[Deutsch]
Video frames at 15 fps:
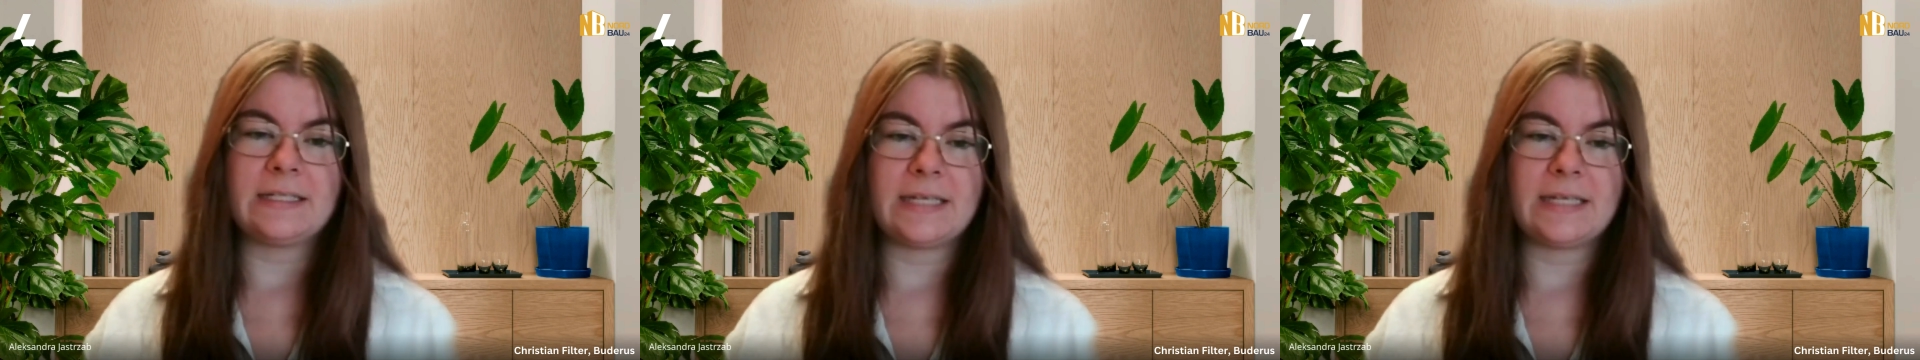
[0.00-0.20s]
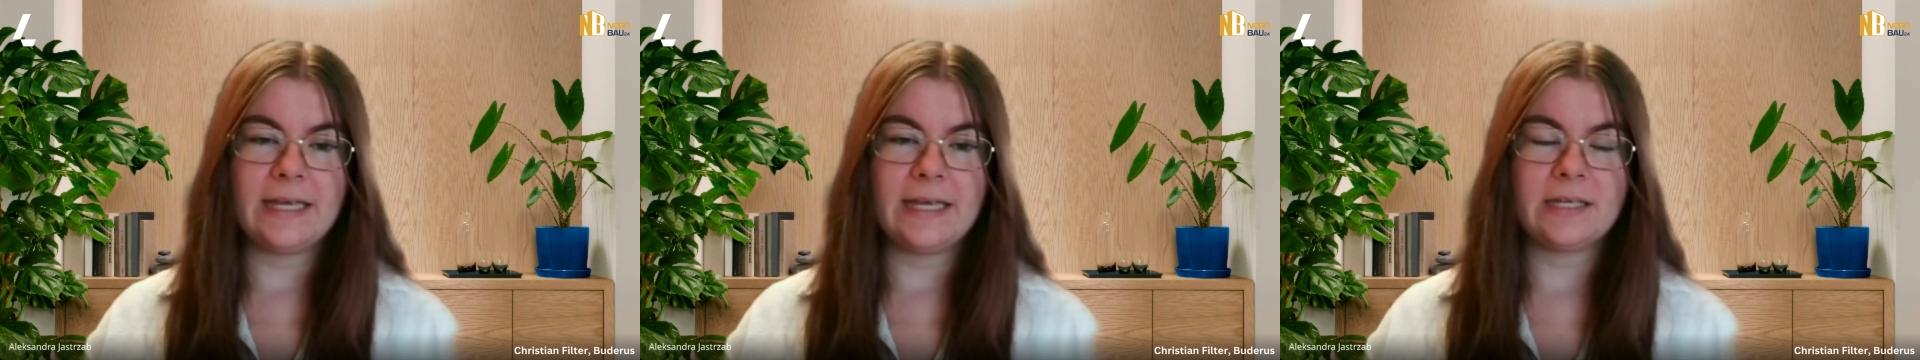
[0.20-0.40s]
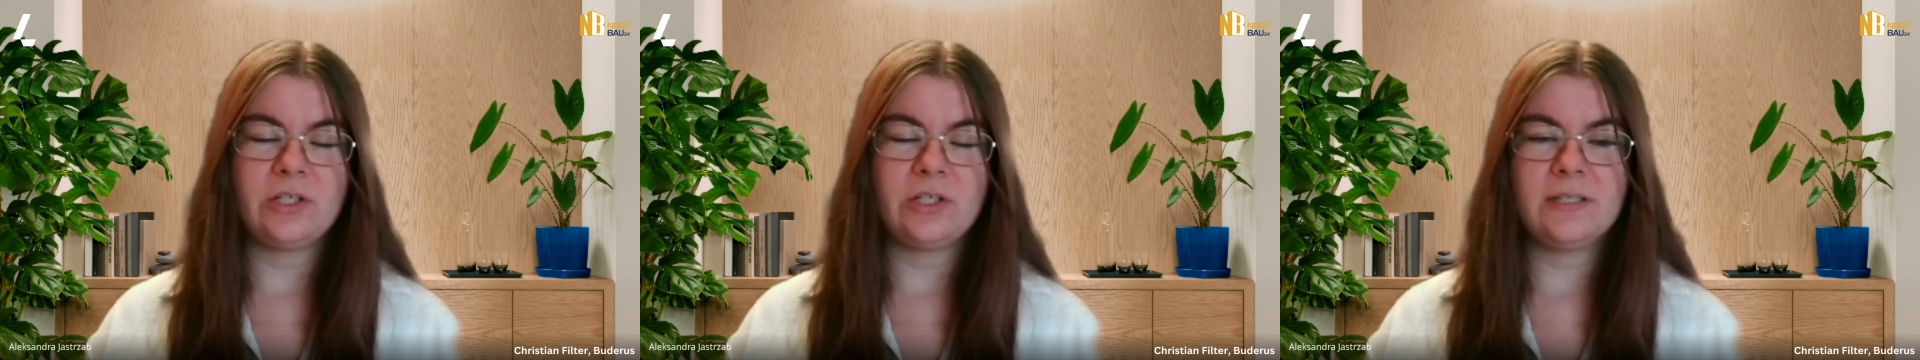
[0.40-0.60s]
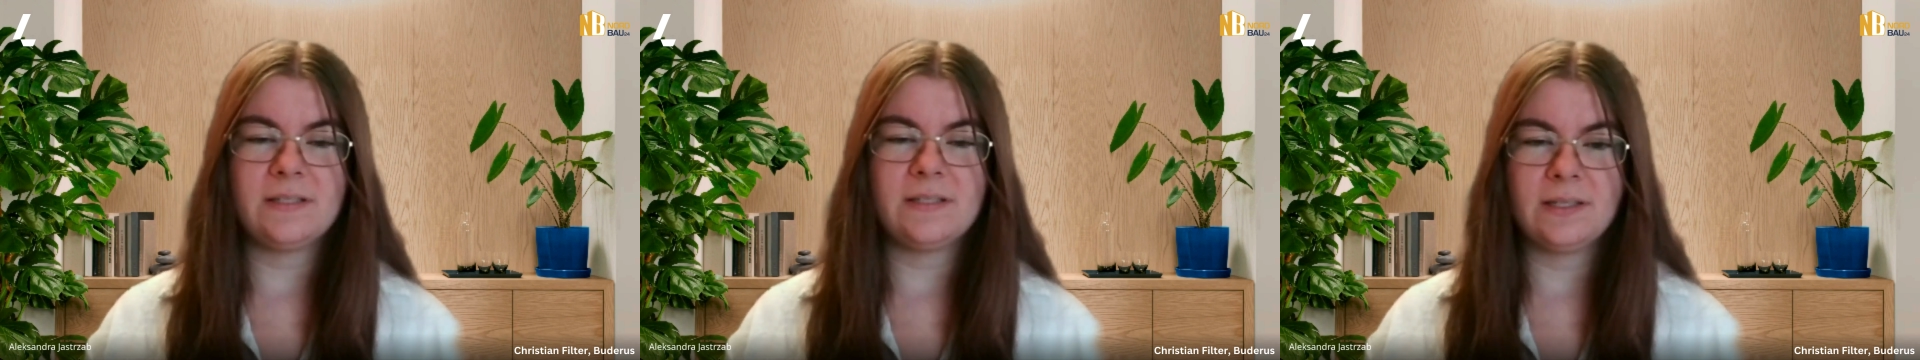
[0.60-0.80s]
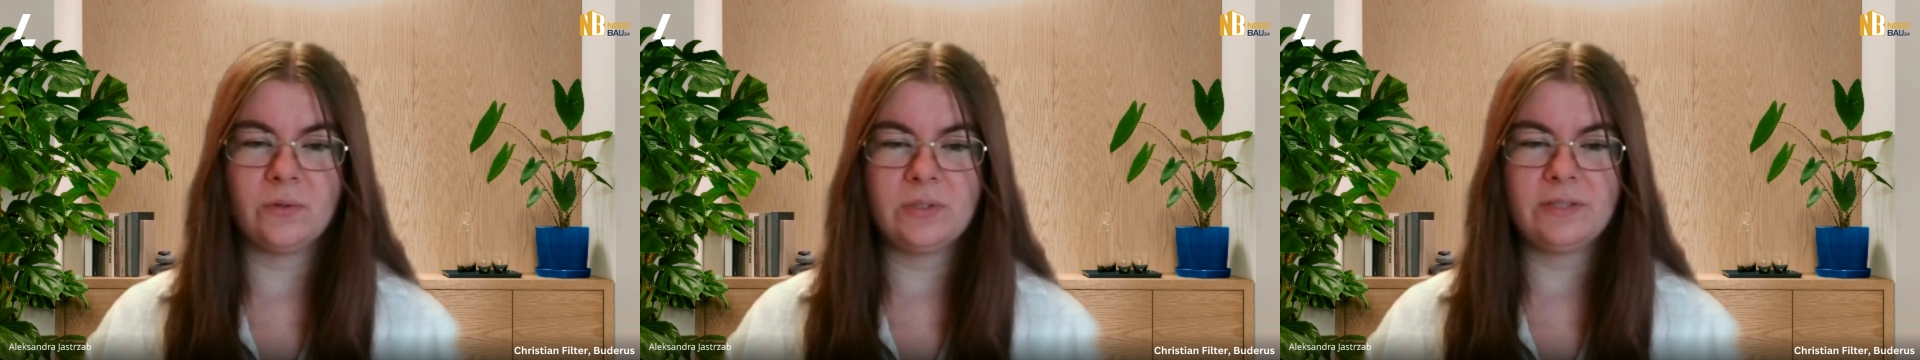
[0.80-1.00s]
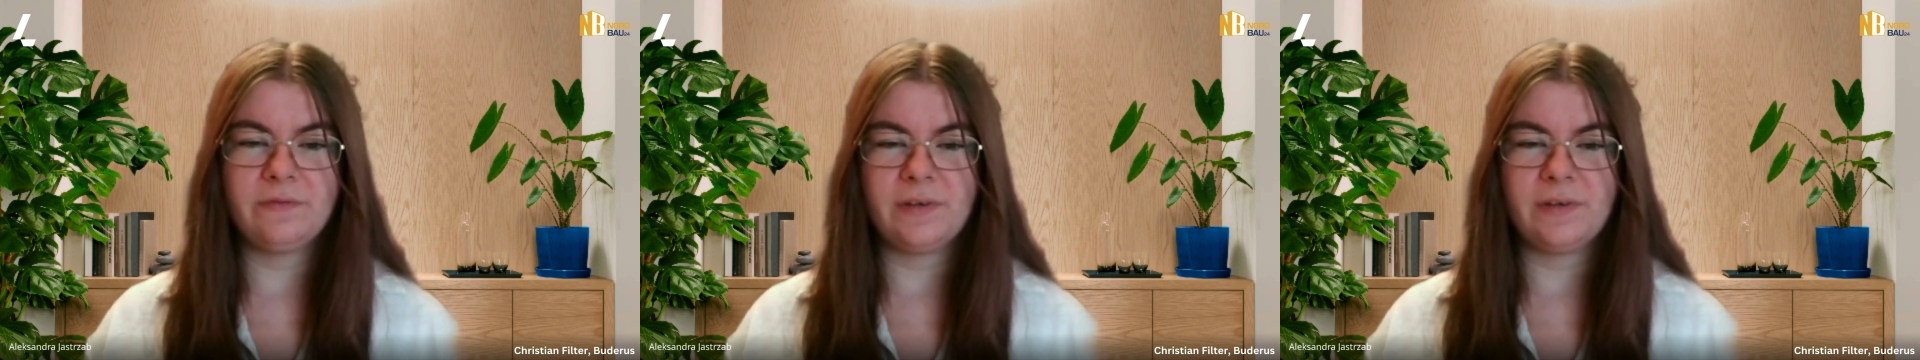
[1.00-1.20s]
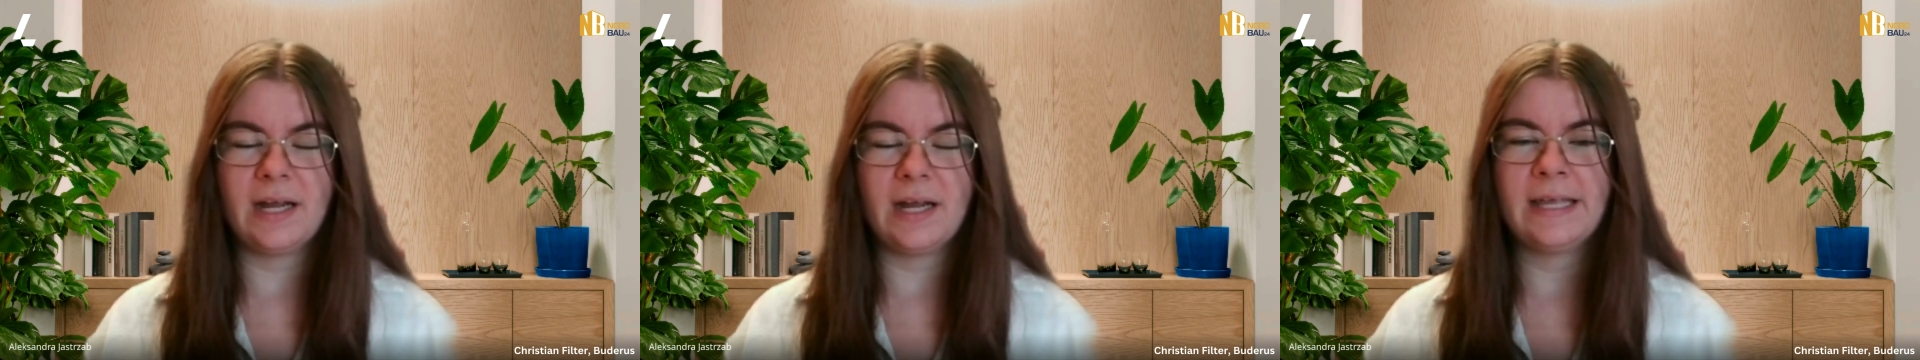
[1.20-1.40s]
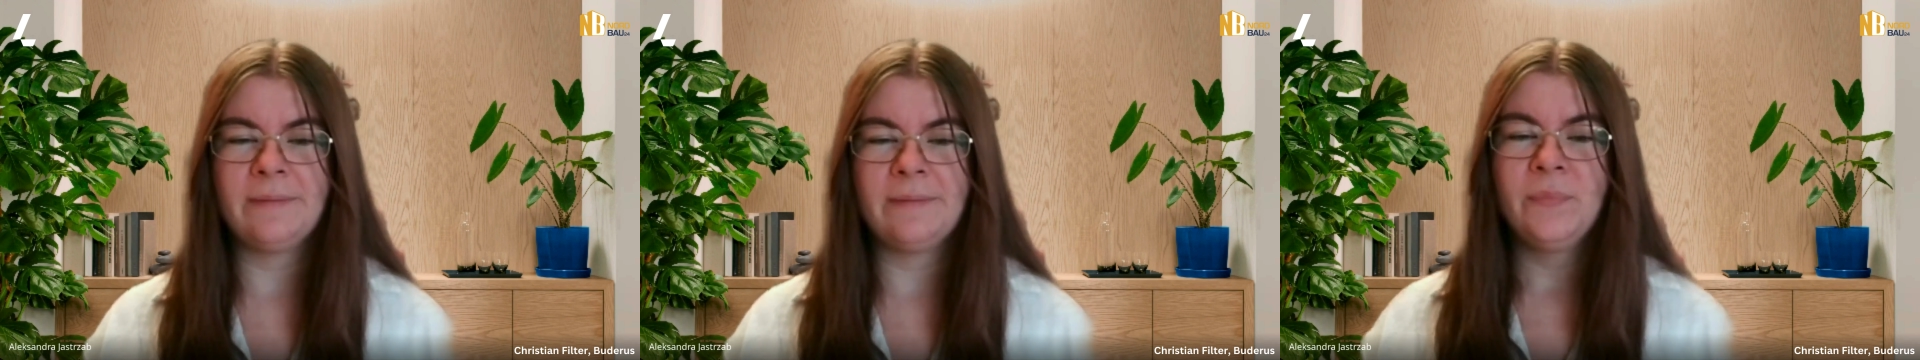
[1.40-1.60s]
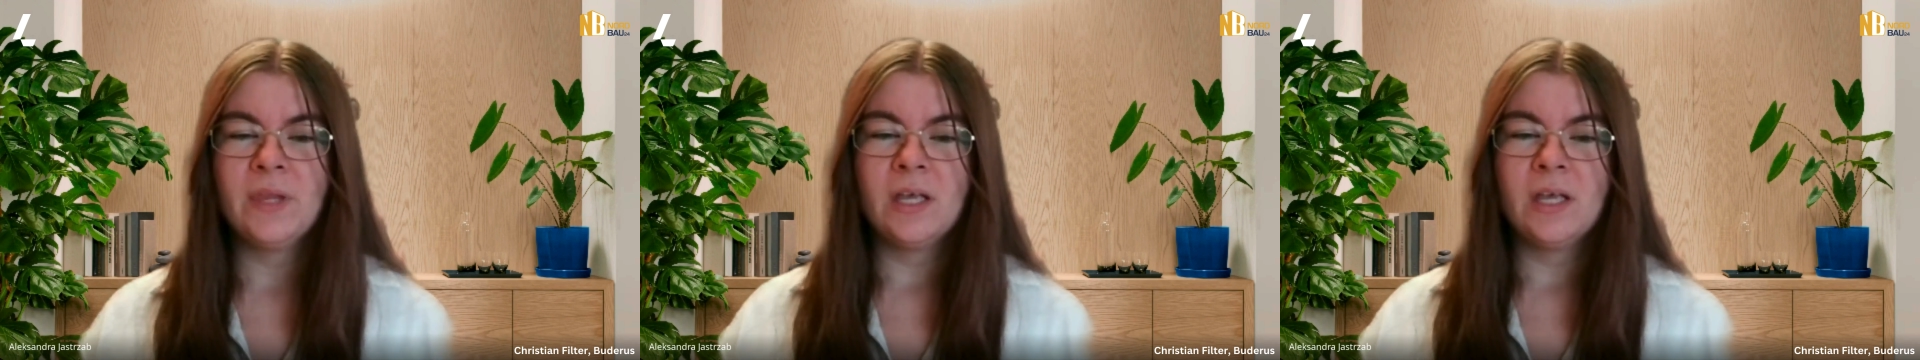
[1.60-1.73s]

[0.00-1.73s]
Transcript: Daher stellt sich auch die Frage,